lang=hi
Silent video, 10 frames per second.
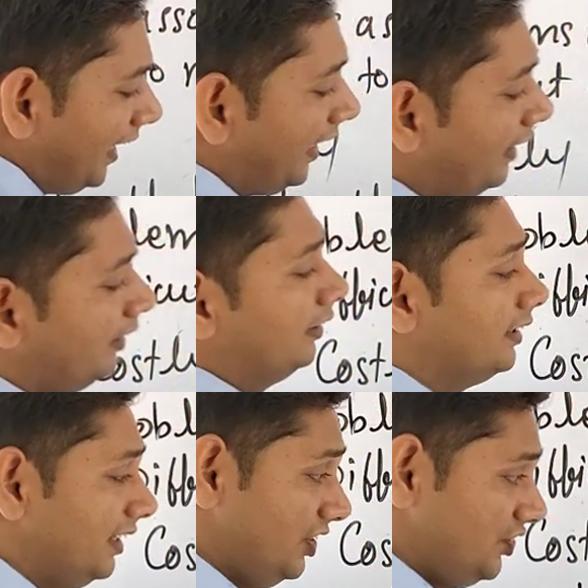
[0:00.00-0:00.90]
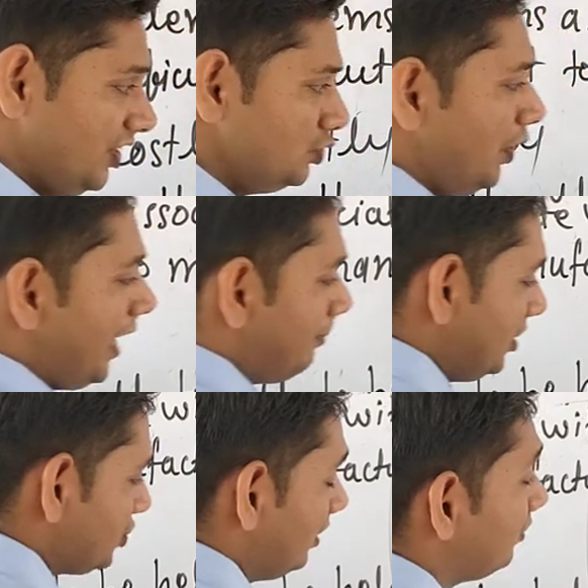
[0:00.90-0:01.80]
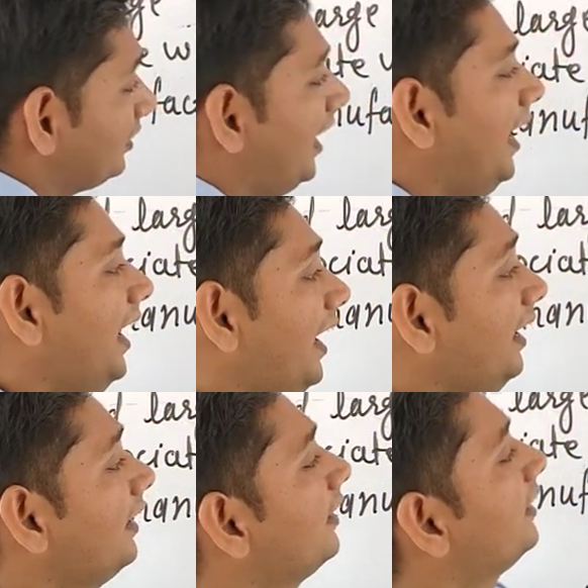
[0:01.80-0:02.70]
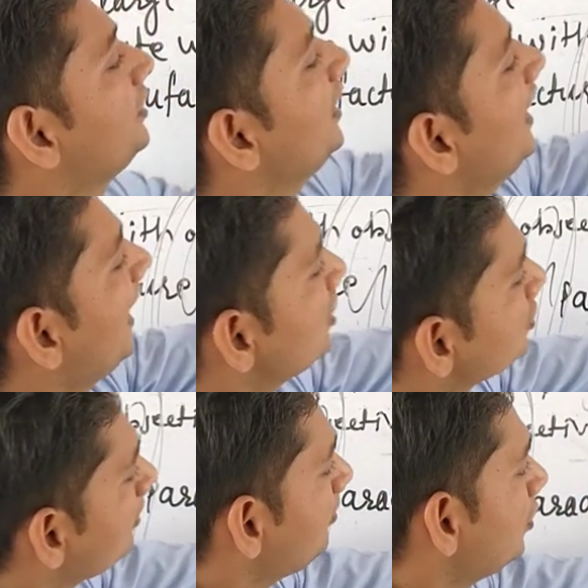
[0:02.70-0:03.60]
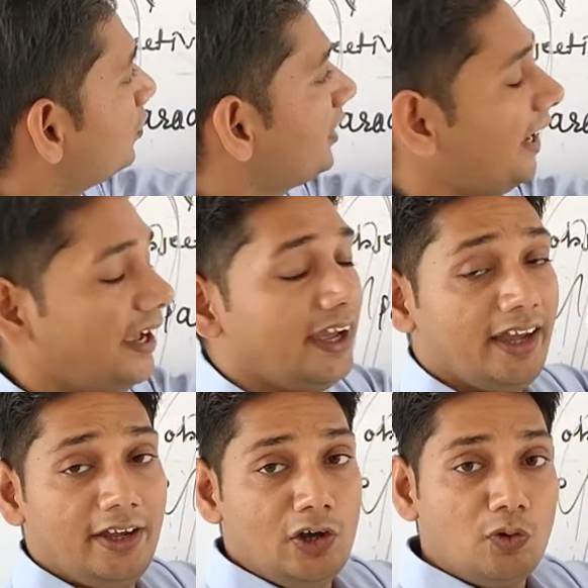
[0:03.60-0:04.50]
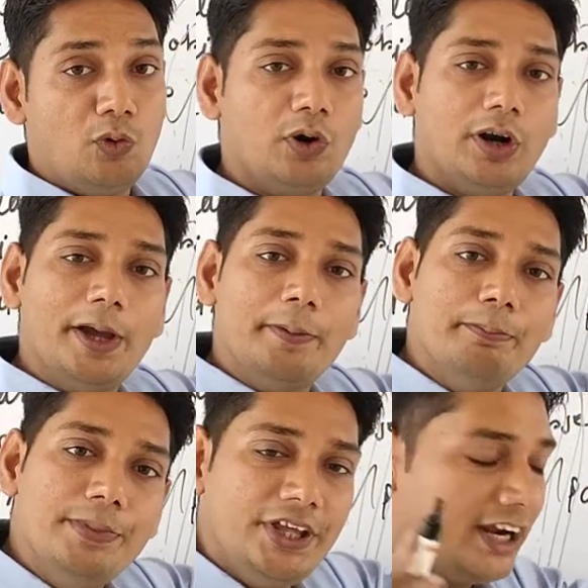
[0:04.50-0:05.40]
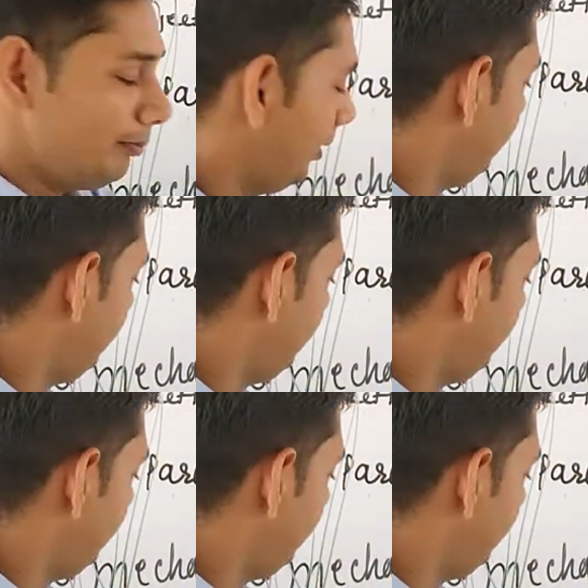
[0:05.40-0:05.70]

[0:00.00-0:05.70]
है ये जो एब्रेशन होता है ये लेंस में भी होता है और मिरर में